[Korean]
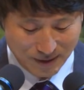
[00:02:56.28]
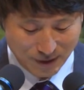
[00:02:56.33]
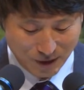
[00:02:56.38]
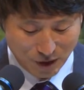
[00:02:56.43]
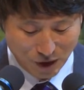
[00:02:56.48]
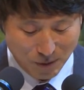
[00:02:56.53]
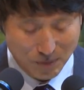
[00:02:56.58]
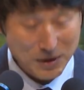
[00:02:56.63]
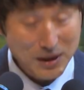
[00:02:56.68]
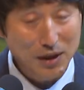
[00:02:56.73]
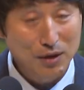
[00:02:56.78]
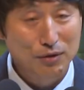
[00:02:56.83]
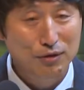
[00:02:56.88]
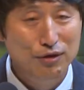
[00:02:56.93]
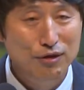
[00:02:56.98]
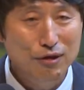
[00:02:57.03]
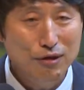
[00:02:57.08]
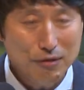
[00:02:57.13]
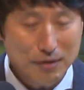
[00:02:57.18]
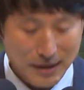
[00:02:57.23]
저보다
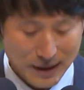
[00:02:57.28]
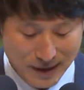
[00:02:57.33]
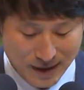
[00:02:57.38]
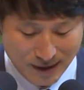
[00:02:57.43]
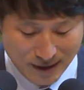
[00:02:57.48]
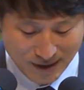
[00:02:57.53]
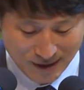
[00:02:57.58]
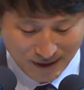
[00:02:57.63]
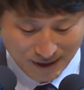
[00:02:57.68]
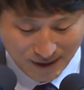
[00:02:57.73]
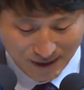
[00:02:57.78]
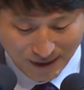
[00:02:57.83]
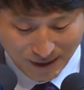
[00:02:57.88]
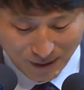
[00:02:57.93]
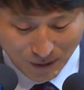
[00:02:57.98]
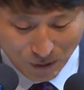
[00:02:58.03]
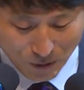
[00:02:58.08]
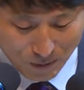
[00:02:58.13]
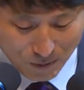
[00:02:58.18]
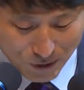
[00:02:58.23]
훌륭하신
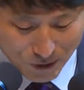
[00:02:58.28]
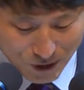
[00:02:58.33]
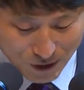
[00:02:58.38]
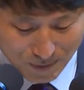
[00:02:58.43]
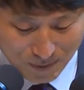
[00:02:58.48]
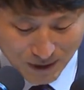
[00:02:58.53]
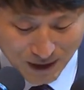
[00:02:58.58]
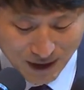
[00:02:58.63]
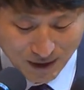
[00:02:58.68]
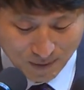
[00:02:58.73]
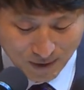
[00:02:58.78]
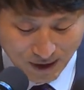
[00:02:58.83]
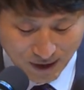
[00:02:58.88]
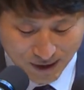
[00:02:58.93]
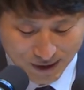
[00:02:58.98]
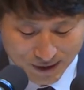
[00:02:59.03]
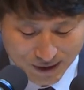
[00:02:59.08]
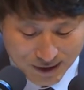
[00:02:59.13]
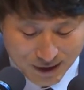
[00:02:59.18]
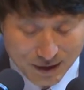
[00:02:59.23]
동문
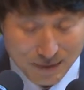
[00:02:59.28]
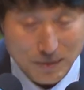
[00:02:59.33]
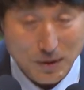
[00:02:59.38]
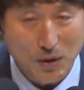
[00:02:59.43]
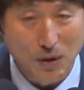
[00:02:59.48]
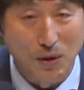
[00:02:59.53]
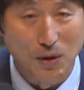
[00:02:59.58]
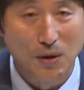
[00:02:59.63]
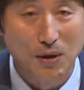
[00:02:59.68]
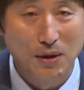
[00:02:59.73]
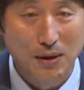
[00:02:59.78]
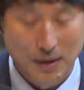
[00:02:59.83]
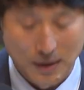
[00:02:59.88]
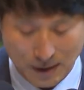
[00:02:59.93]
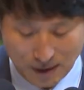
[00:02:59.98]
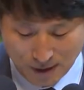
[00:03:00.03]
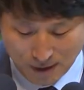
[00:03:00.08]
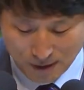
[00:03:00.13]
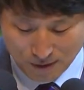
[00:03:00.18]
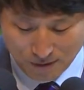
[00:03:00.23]
선배님들이 지금도
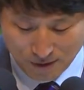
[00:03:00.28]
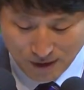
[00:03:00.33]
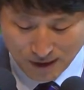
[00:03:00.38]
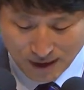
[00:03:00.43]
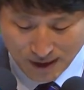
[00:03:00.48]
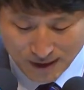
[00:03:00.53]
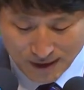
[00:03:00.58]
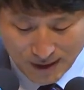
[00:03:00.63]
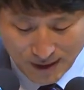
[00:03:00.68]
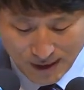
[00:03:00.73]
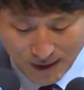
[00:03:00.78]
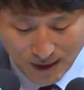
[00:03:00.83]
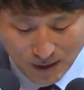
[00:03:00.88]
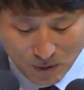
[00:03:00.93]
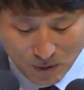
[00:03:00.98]
우리나라 세계